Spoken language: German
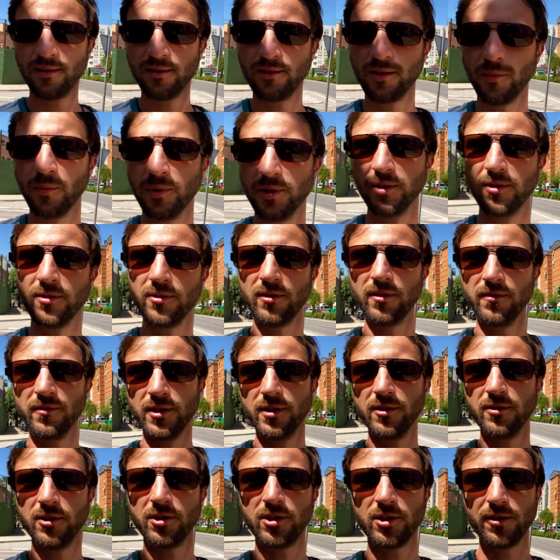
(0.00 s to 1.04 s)
doppelt so teuer wie in
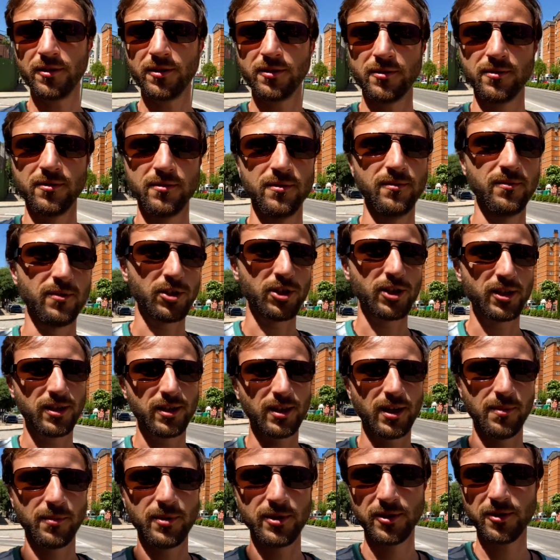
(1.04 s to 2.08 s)
Deutschland, also wahrscheinlich
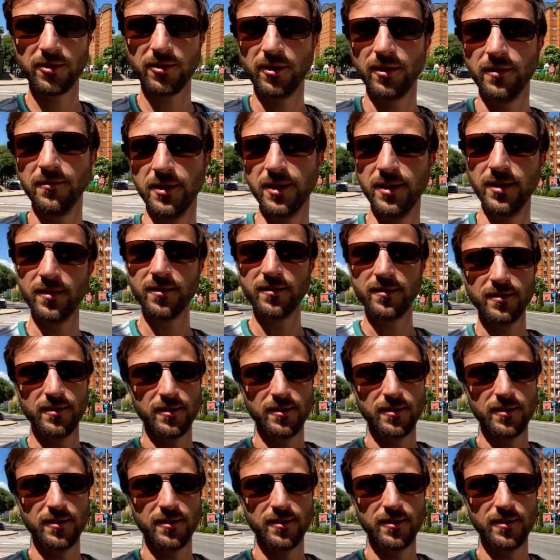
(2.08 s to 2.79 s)
dreimal so teuer wie hier.